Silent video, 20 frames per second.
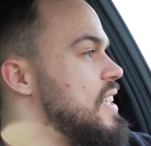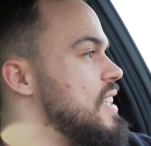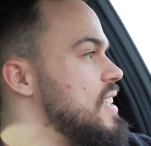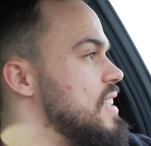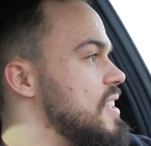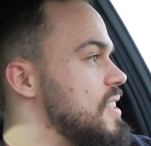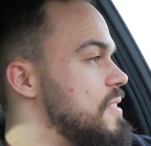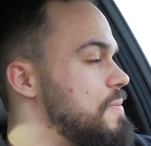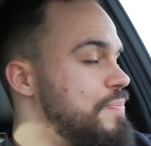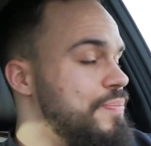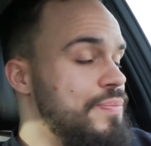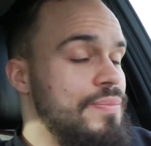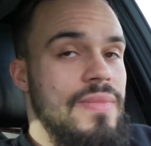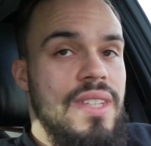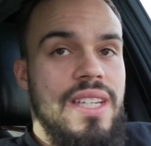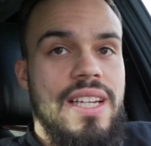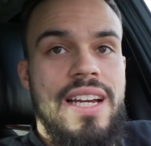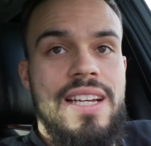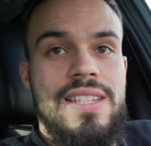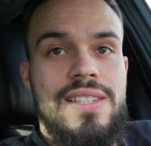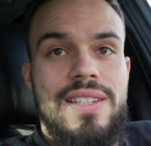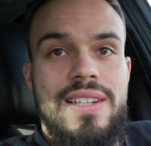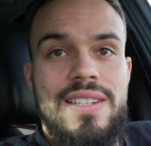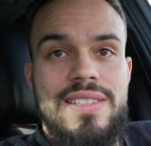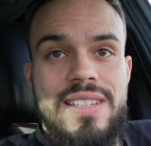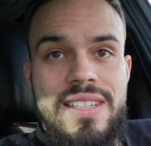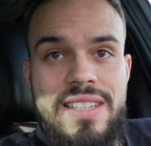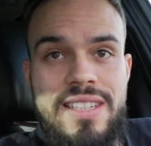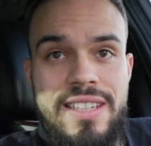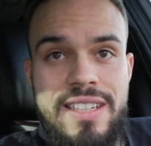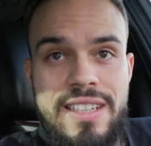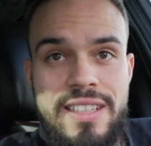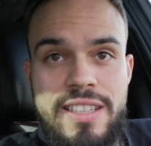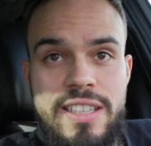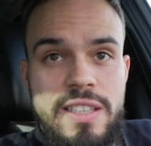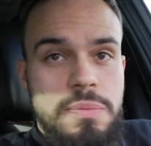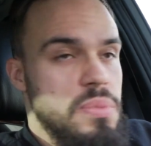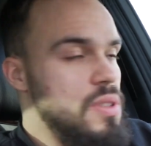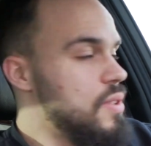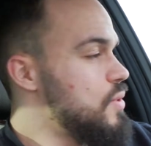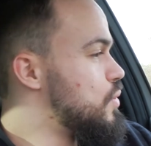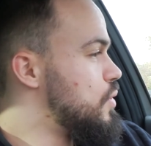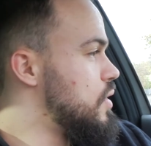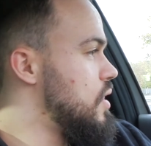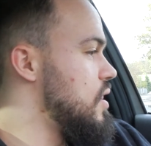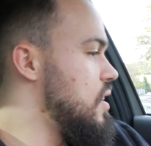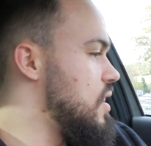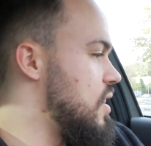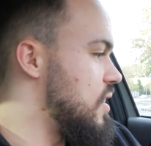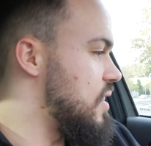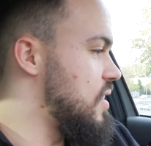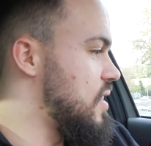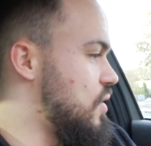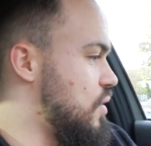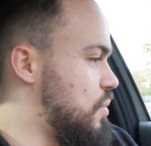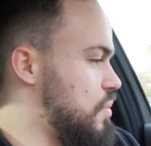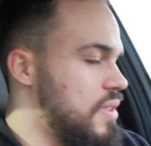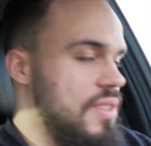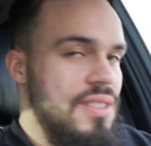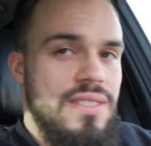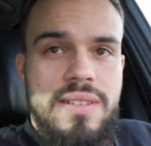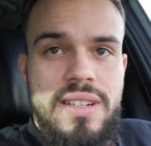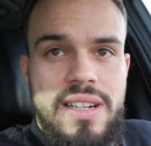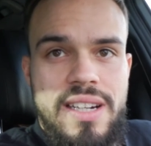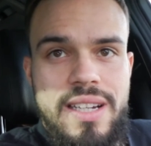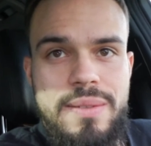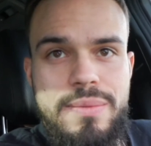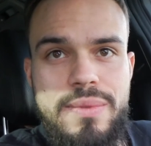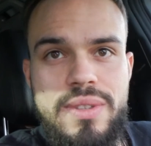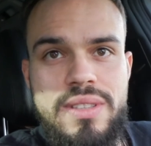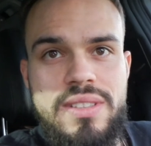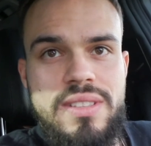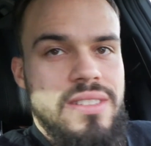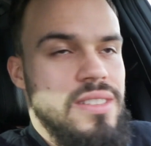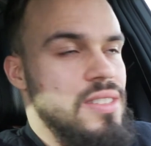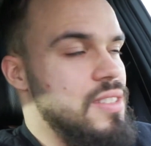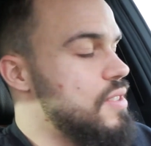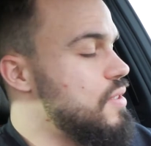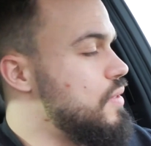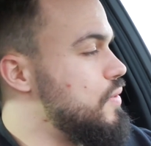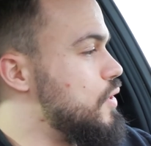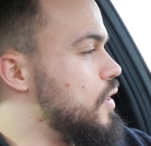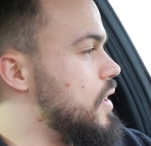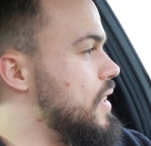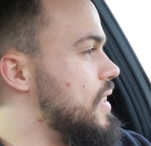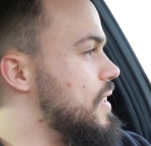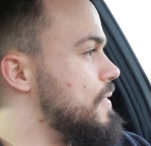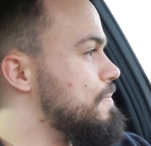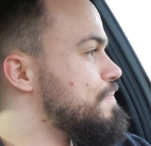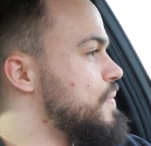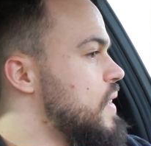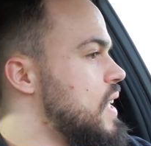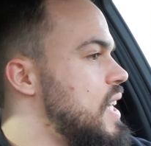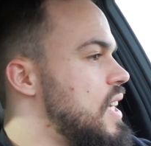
Ähm, S-Klasse hier, ich bin ruiniert, um den Reim äh, zu vollenden.